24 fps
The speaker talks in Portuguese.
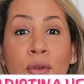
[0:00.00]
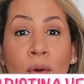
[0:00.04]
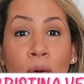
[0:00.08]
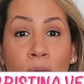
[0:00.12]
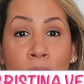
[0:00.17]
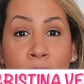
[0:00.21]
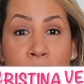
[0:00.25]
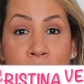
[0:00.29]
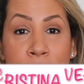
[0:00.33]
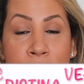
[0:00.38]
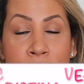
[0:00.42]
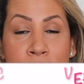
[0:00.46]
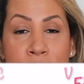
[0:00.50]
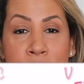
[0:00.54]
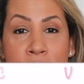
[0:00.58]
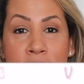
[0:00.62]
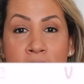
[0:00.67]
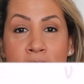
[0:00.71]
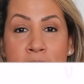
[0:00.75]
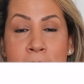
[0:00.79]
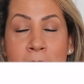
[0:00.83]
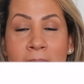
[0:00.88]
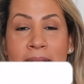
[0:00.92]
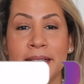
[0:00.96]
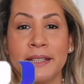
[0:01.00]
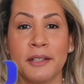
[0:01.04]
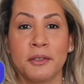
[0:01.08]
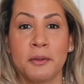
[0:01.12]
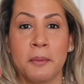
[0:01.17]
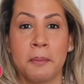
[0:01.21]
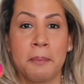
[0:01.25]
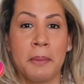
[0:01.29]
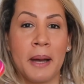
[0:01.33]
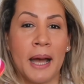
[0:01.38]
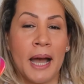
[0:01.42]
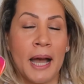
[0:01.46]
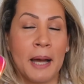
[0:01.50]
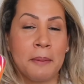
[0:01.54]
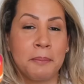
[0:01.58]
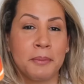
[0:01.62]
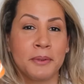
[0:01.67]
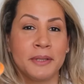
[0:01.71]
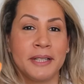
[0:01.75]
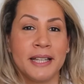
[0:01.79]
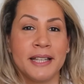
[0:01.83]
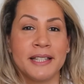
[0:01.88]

todos os dias batendo papo,